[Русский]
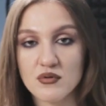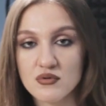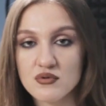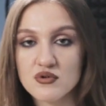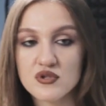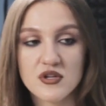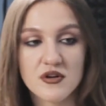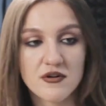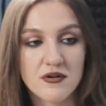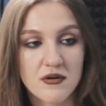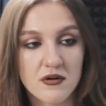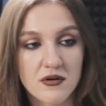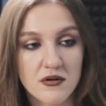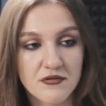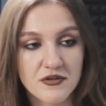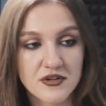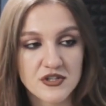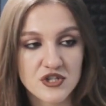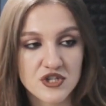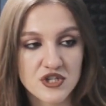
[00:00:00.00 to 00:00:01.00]
нужно э,
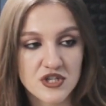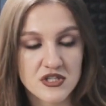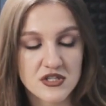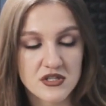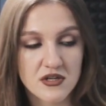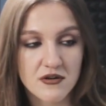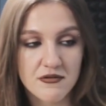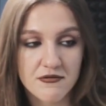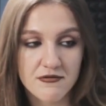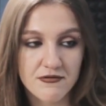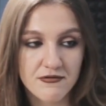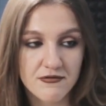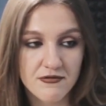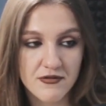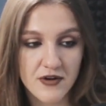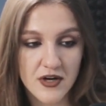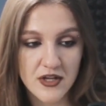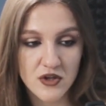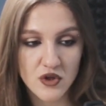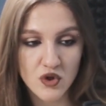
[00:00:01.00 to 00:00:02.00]
выдержать
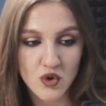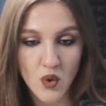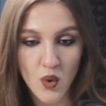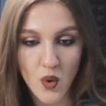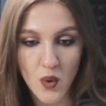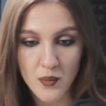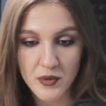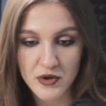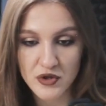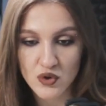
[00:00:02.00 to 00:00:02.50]
в одном